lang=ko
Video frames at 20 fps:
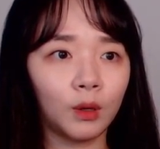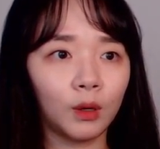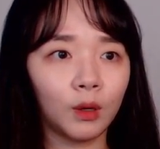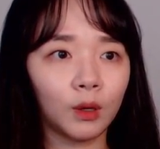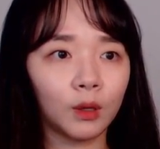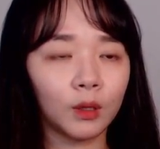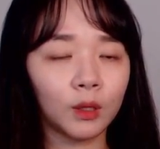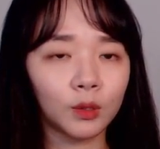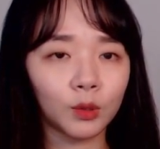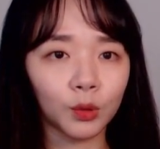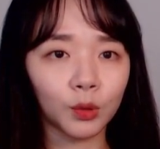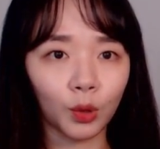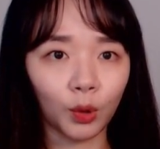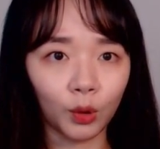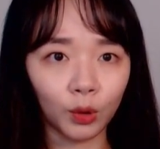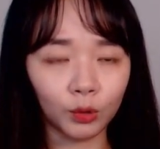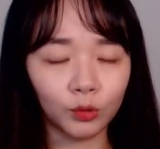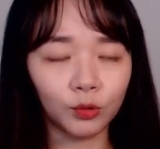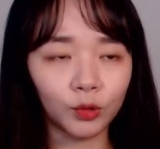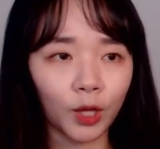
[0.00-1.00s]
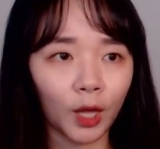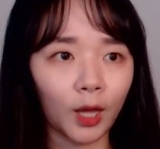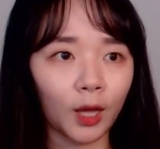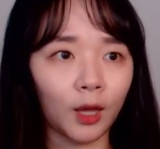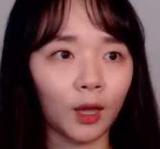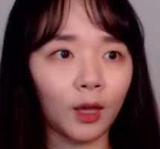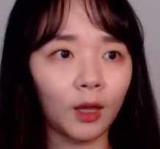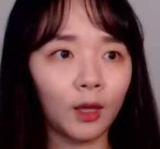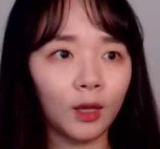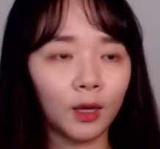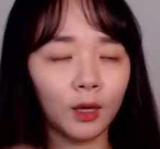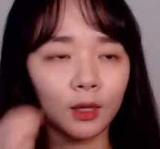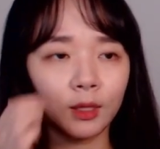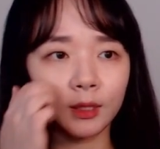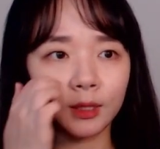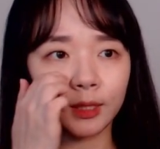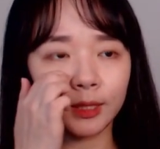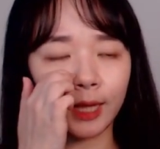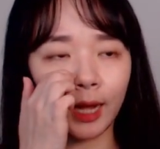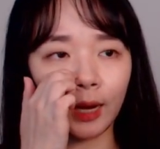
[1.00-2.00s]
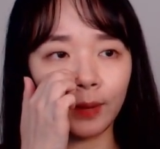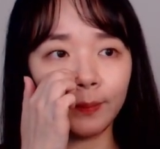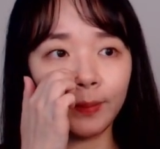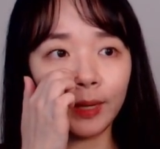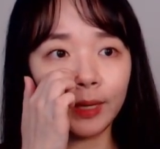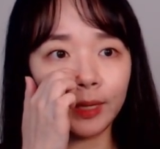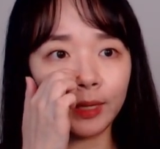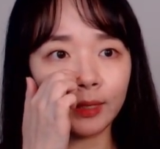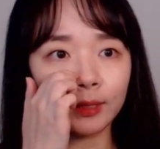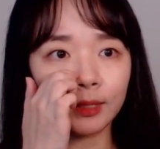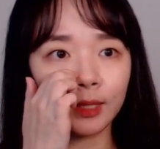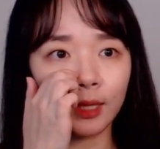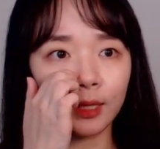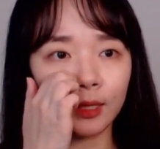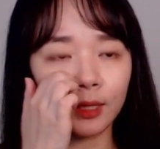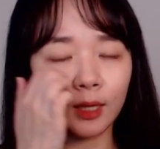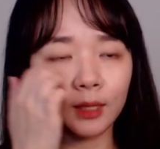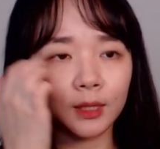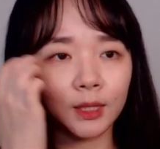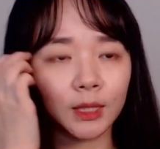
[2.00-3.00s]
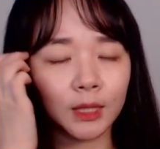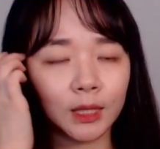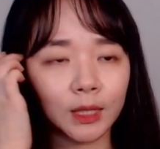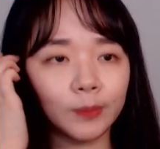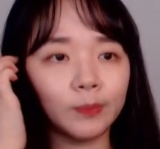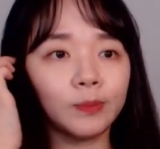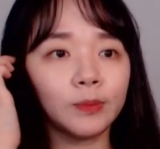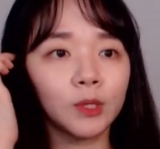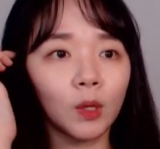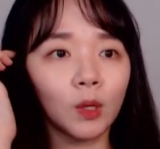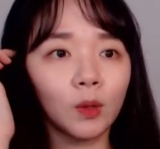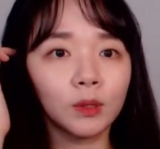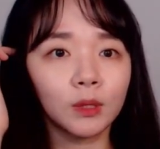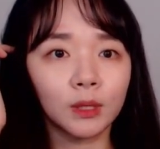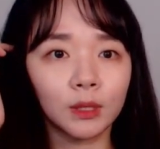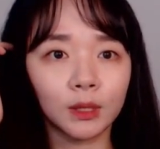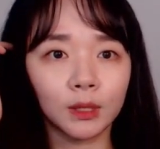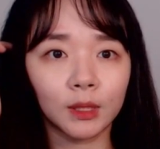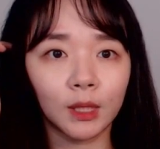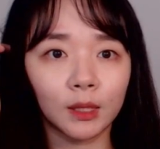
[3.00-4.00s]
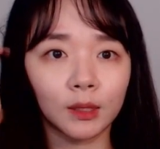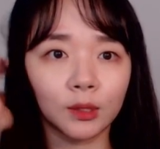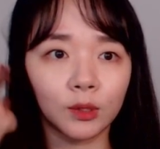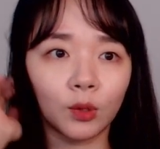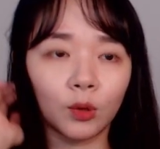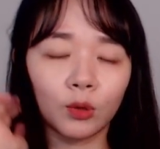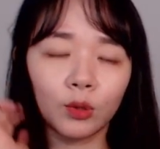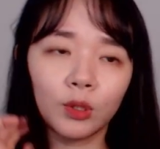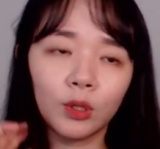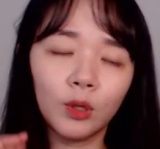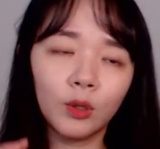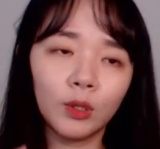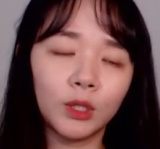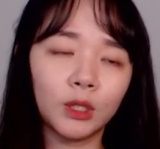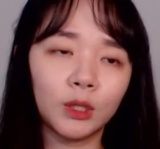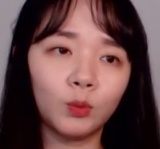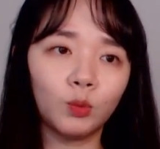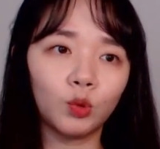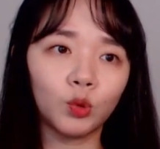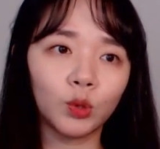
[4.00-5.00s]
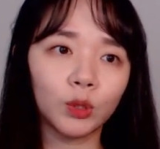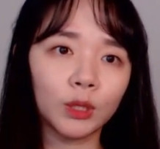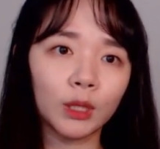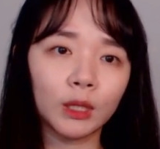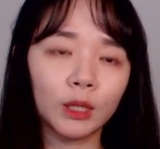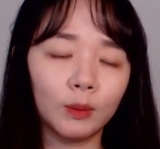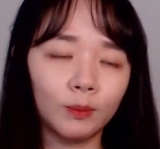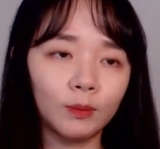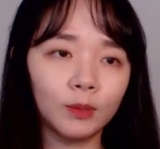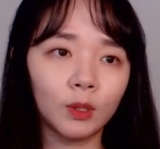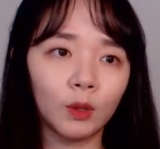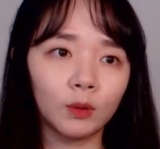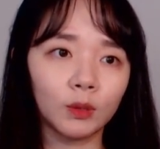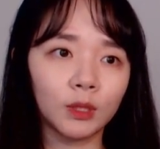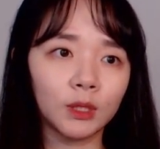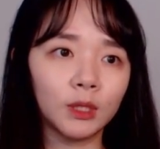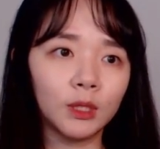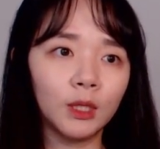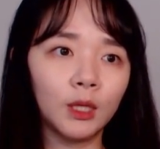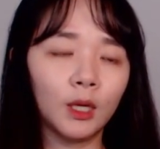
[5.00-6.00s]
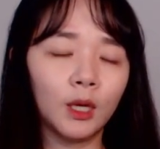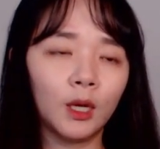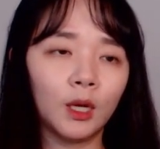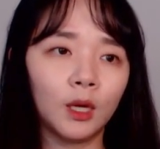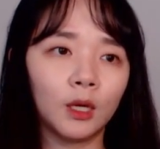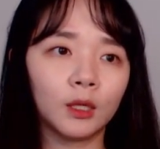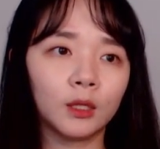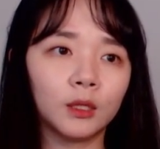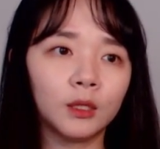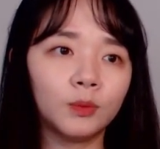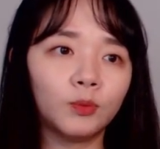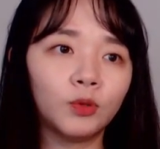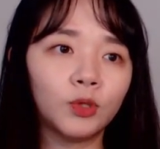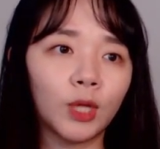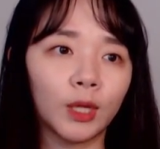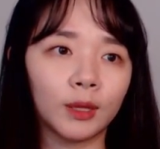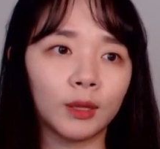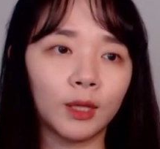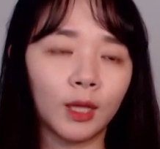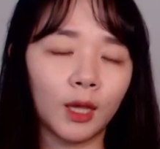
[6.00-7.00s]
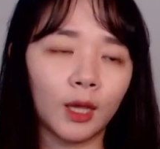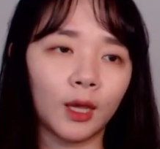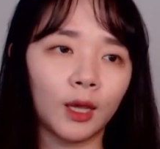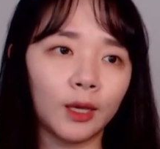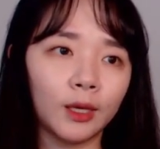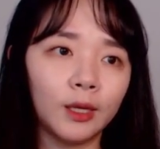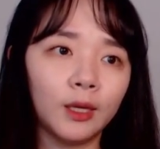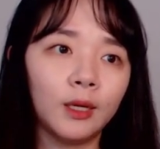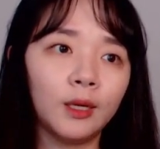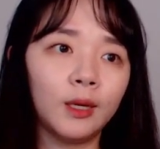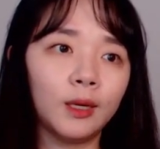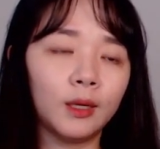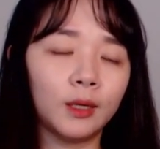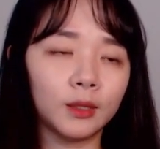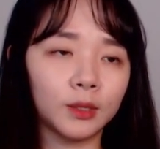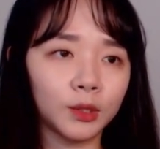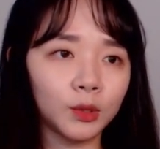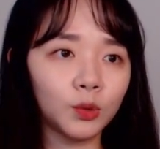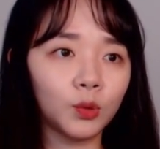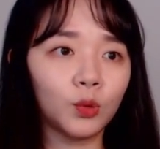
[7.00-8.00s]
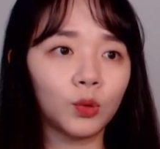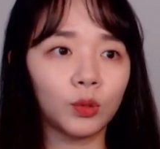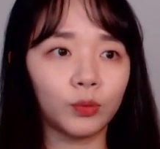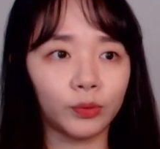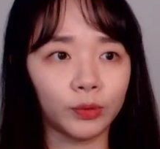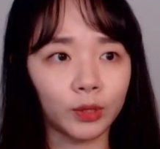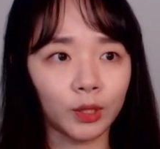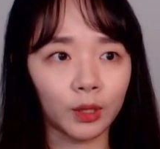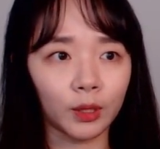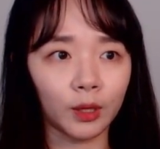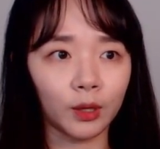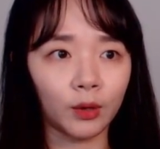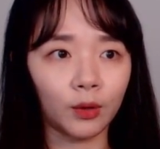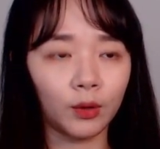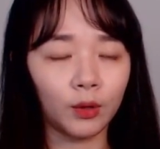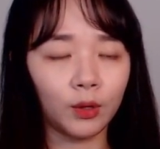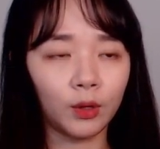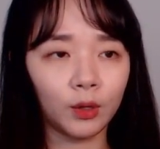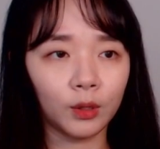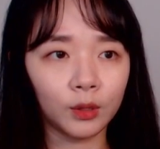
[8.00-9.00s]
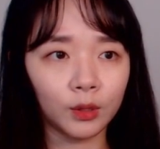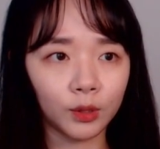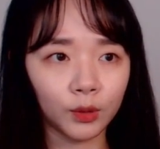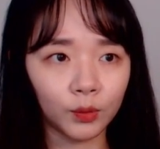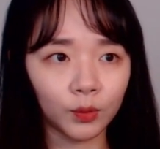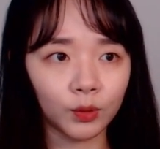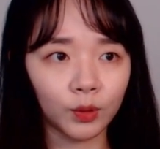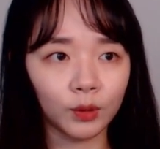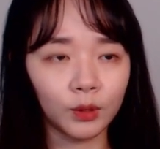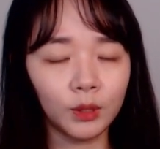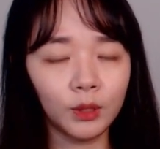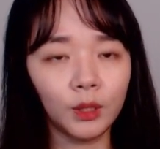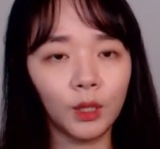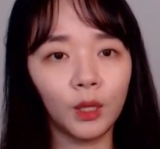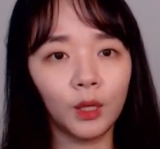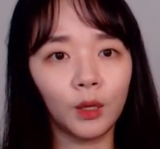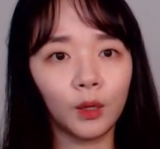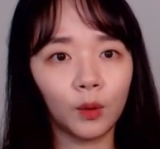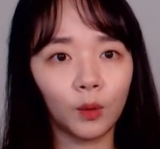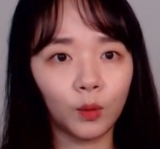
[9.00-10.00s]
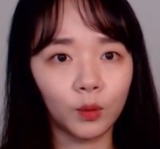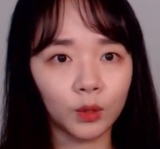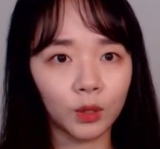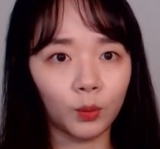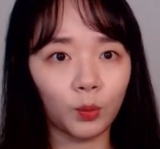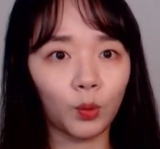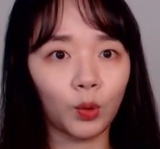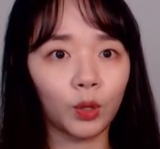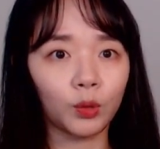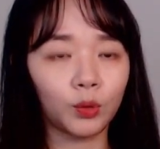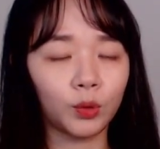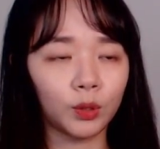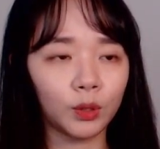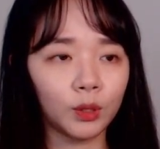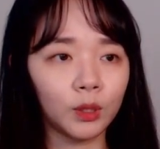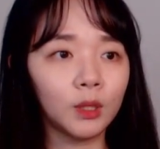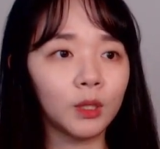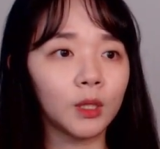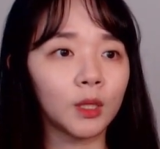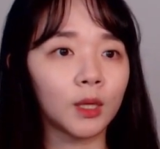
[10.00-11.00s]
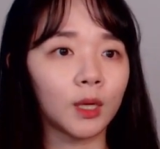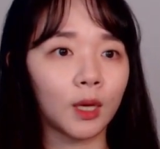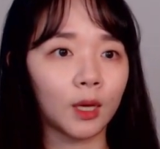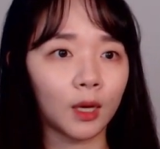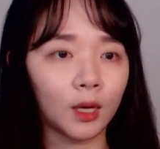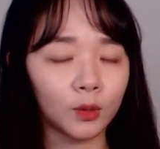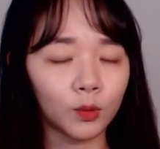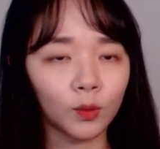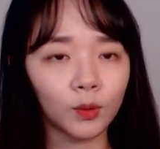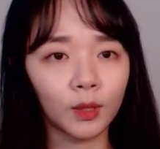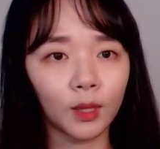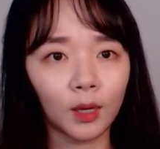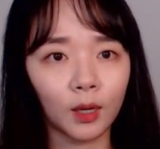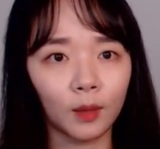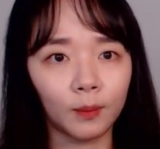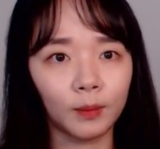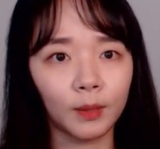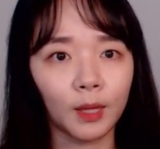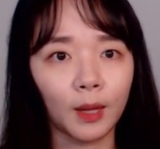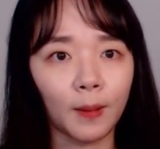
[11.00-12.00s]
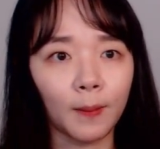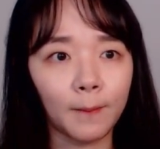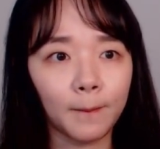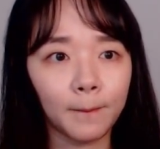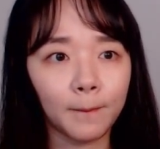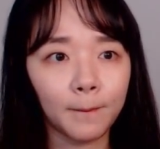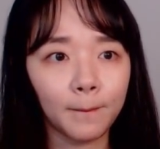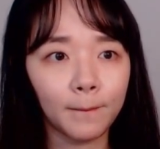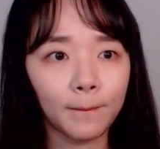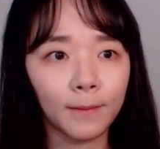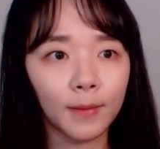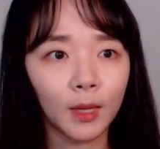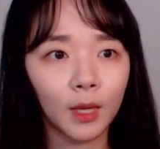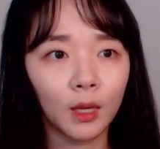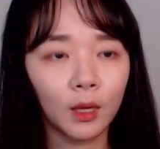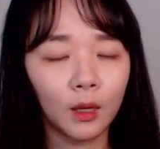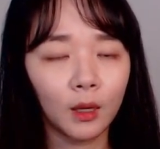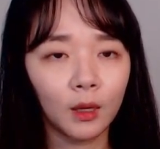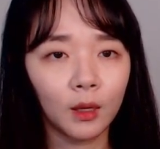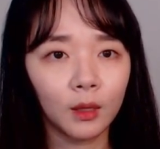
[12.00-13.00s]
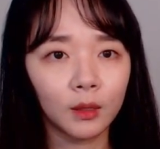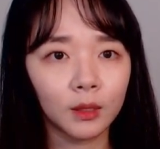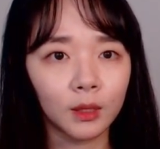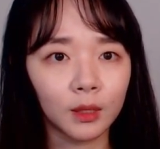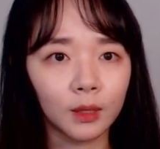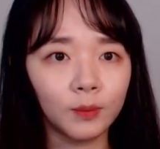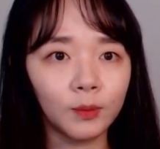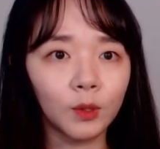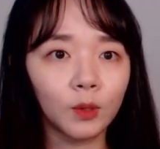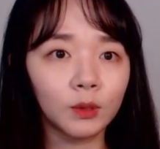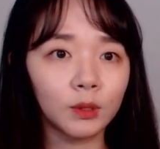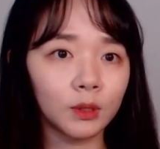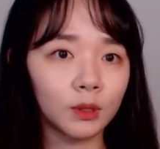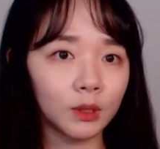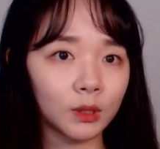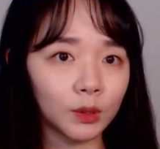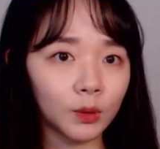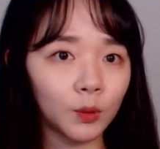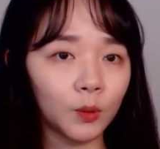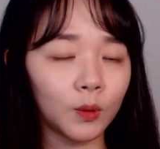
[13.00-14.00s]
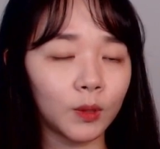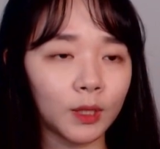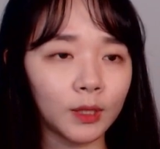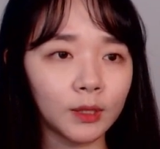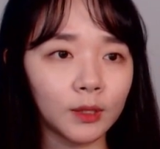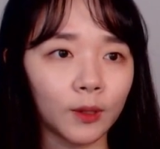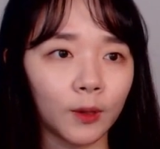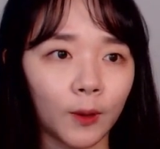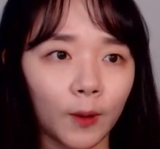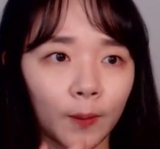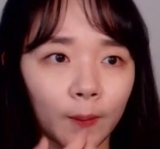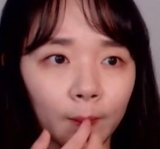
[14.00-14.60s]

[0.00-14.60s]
그래서 결국에 이제 양말 행상을 하는 김성 씨가 있었거든요. 26세 김성 씨. 그분한테 112 신고를 부탁해요. 그리고서는 고재봉의 뒤를 계속 따라갑니다. 자, 김성 씨는 신고를 했어요.